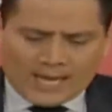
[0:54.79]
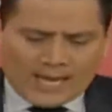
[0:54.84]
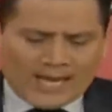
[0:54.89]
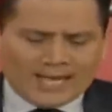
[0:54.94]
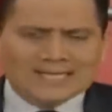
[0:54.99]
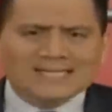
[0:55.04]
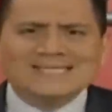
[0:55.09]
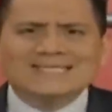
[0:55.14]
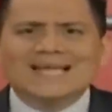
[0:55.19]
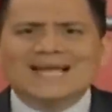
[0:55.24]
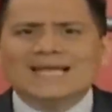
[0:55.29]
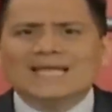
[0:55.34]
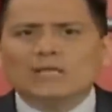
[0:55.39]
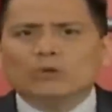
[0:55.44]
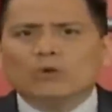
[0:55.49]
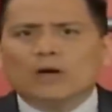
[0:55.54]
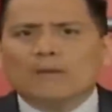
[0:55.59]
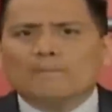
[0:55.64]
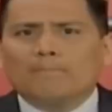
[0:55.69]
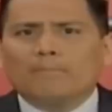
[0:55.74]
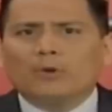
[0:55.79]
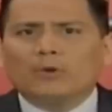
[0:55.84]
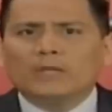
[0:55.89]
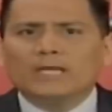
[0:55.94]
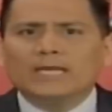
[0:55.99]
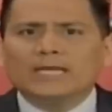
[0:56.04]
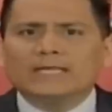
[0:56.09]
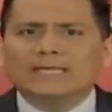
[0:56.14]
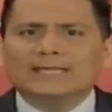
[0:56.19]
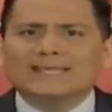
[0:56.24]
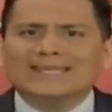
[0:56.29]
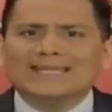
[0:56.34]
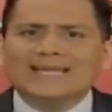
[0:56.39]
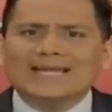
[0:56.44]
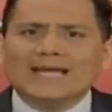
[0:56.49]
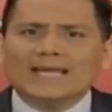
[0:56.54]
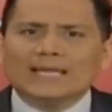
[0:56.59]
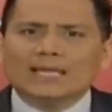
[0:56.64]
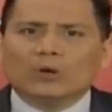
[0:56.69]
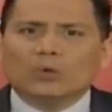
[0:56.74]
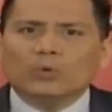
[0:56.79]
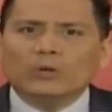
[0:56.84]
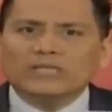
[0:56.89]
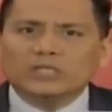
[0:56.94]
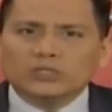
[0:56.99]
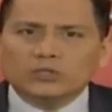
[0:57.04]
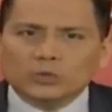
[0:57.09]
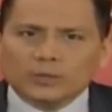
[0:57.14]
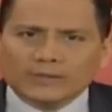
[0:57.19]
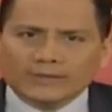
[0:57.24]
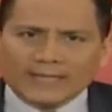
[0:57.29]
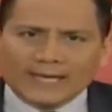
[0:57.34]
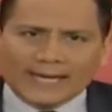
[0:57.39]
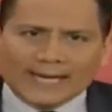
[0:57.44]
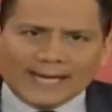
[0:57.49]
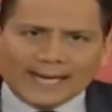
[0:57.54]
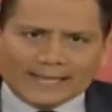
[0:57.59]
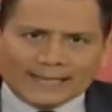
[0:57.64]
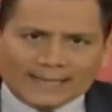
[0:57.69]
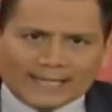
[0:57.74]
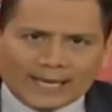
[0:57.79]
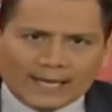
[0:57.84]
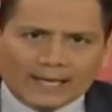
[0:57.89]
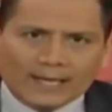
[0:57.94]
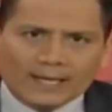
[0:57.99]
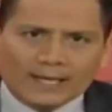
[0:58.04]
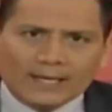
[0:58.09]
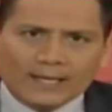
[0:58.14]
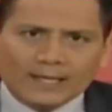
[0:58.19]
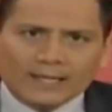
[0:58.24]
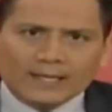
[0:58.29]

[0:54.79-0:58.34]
han salido a poner en tela de juicio esta carta.